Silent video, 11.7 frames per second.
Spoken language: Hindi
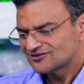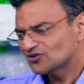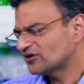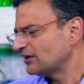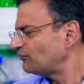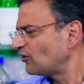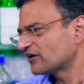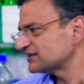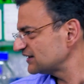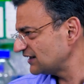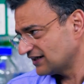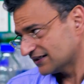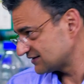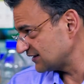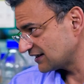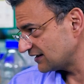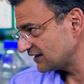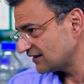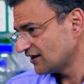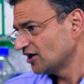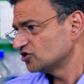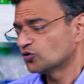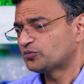तो हिपोक्रेसी हर जगह
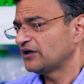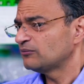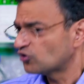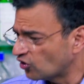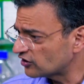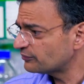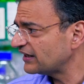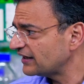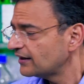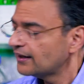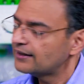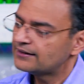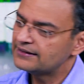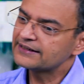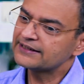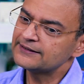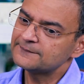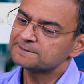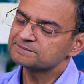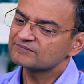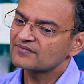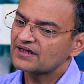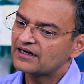है सुप्रीम कोर्ट में नहीं लेकिन
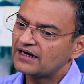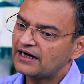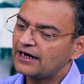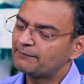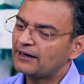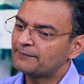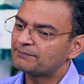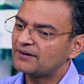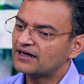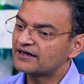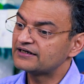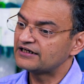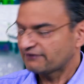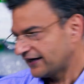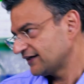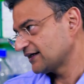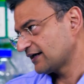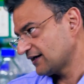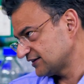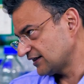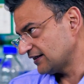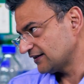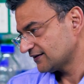अब आप अगर डिवाइड करना
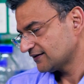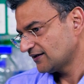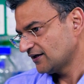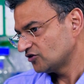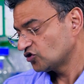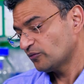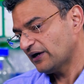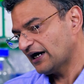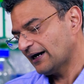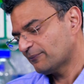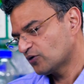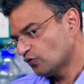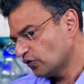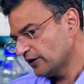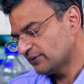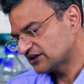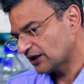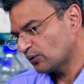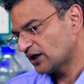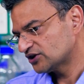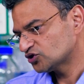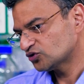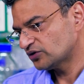चले तो मैं आपको वही
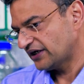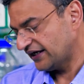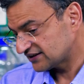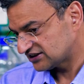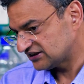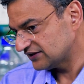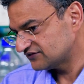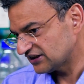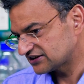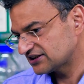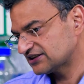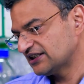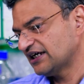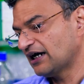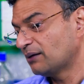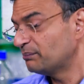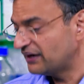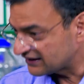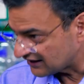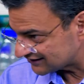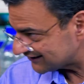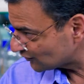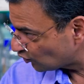बताऊंगा जो एक्स चीफ जस्टिस ने
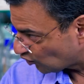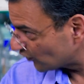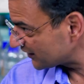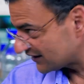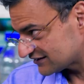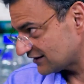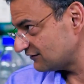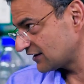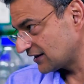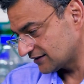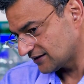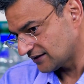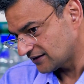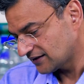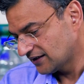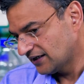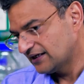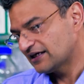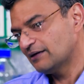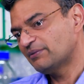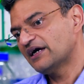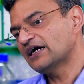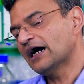अंबेडकर जी को कोर्ट करते हुए कहा था कि
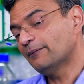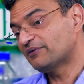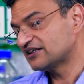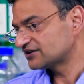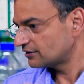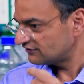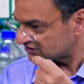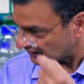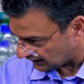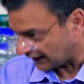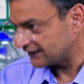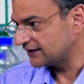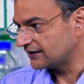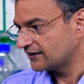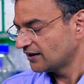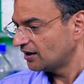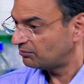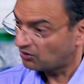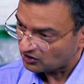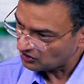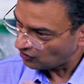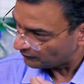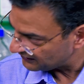भाई आप रिजर्वेशन लाइए
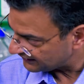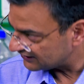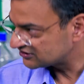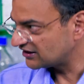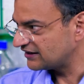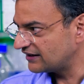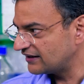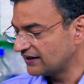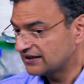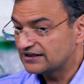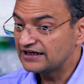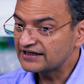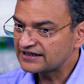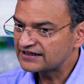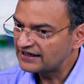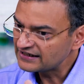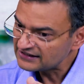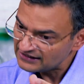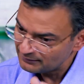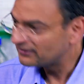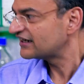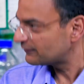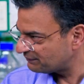मॉरल ऑब्लिगेशन है लेकिन एक
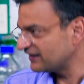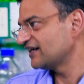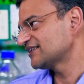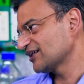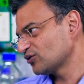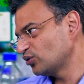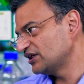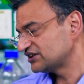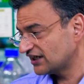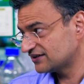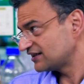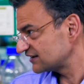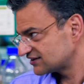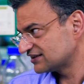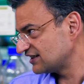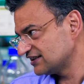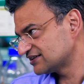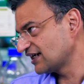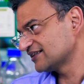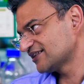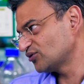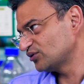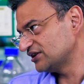लिमिटेड पीरियड तक होनी चाहिए दस से तीस साल
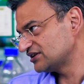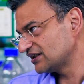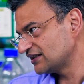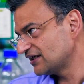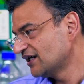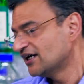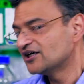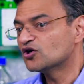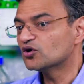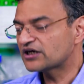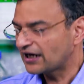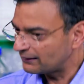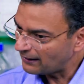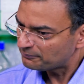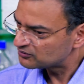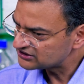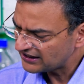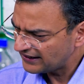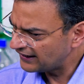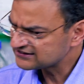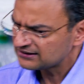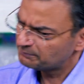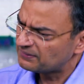तक होनी चाहिए क्योंकि अब आप मुझे
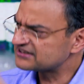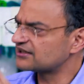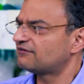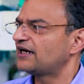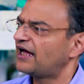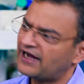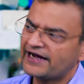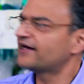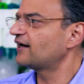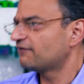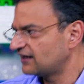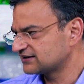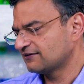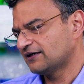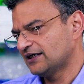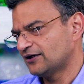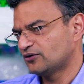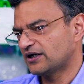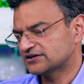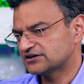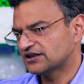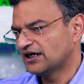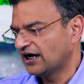एक सिंपल सवाल है हाय ना वाला सवाल है अनुराग
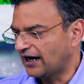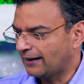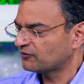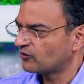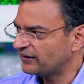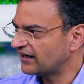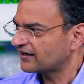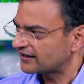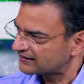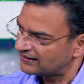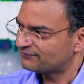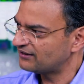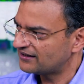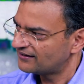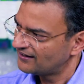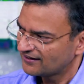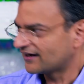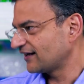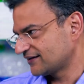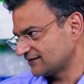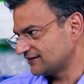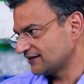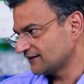जी आपको मैंने कटकरे में खड़ा
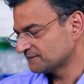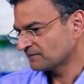कर दिया